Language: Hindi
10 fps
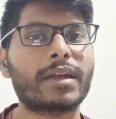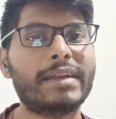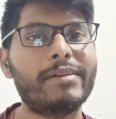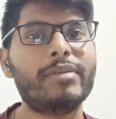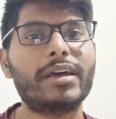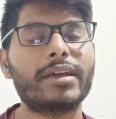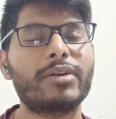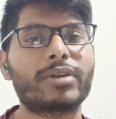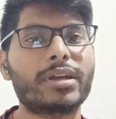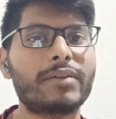डेविड मिलर है
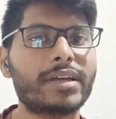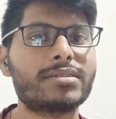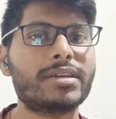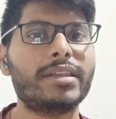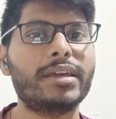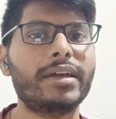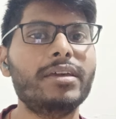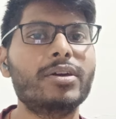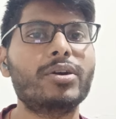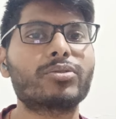उनकी काफ़ी अच्छी इनिंग आई
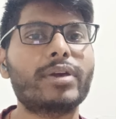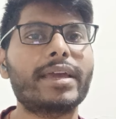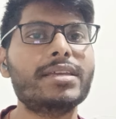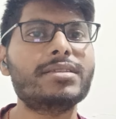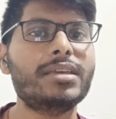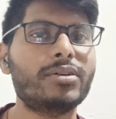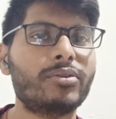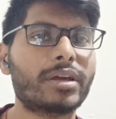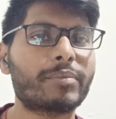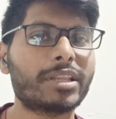तो एक ईजी
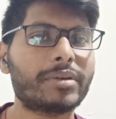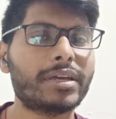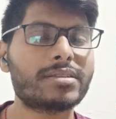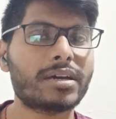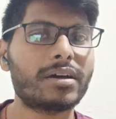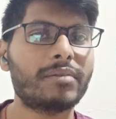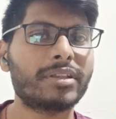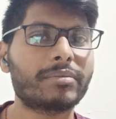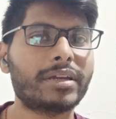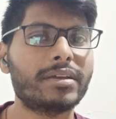और एक मतलब कि अच्छा
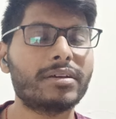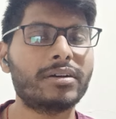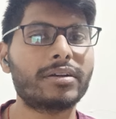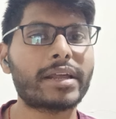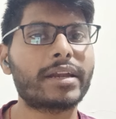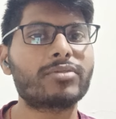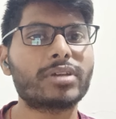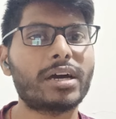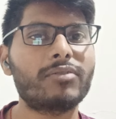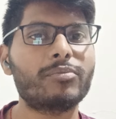मतलब कि टारगेट जो
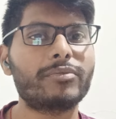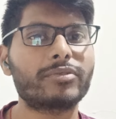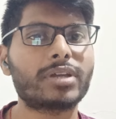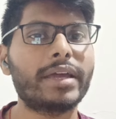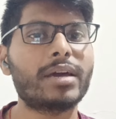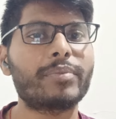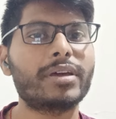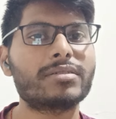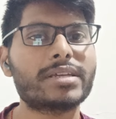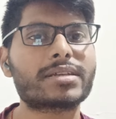था वो था यहाँ पे
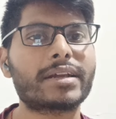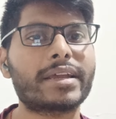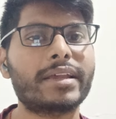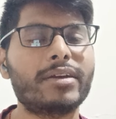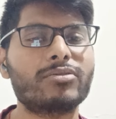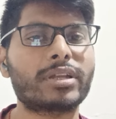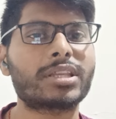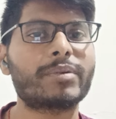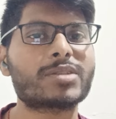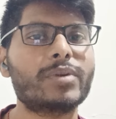चेस करने के लिए गुजरात
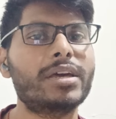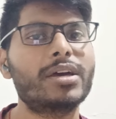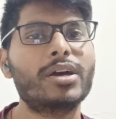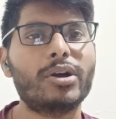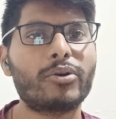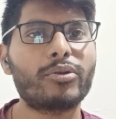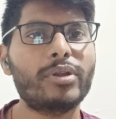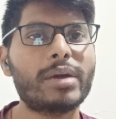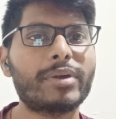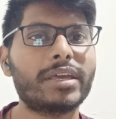के पास में और
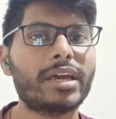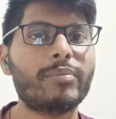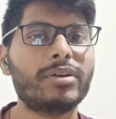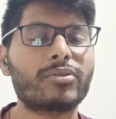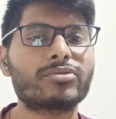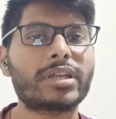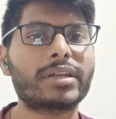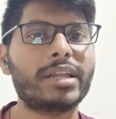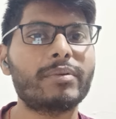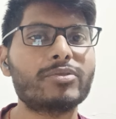उन्होंने यहाँ पे किया भी और गुजरात
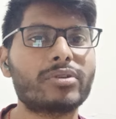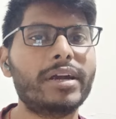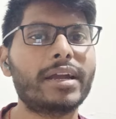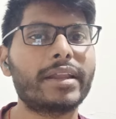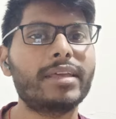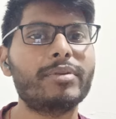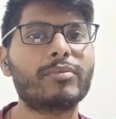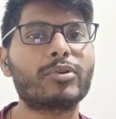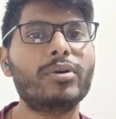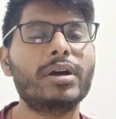की टीम अभी सॉलिड लग रही है अभी
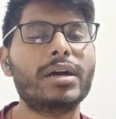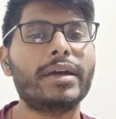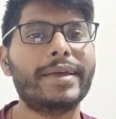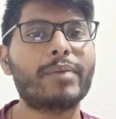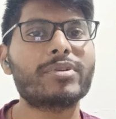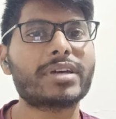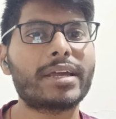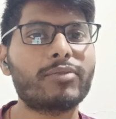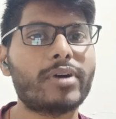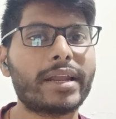हमको एक मैच
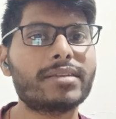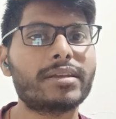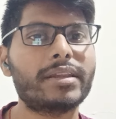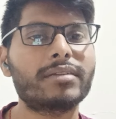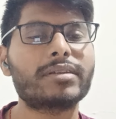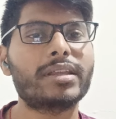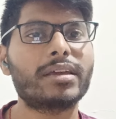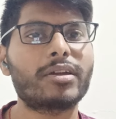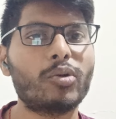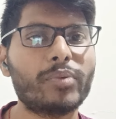हालांकि वो हारे हैं चेन्नई से चेन्नई के
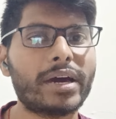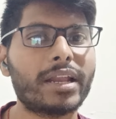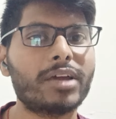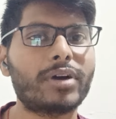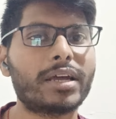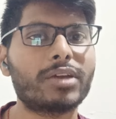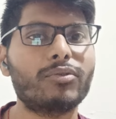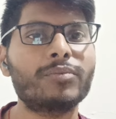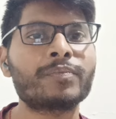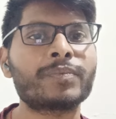ग्राउंड पे हारे हैं हालांकि
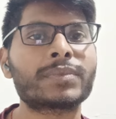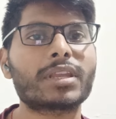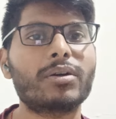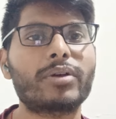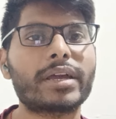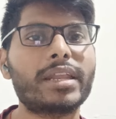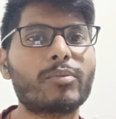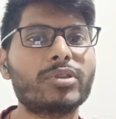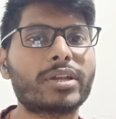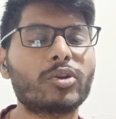वो और अगेन
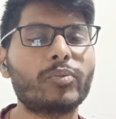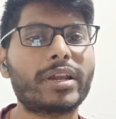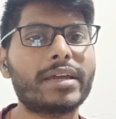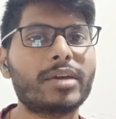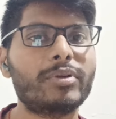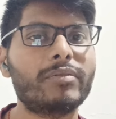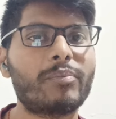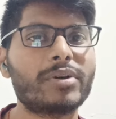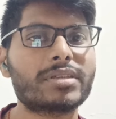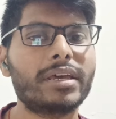आपको देखने को मिल रहा है कि अभी
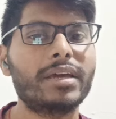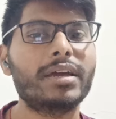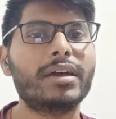वापस से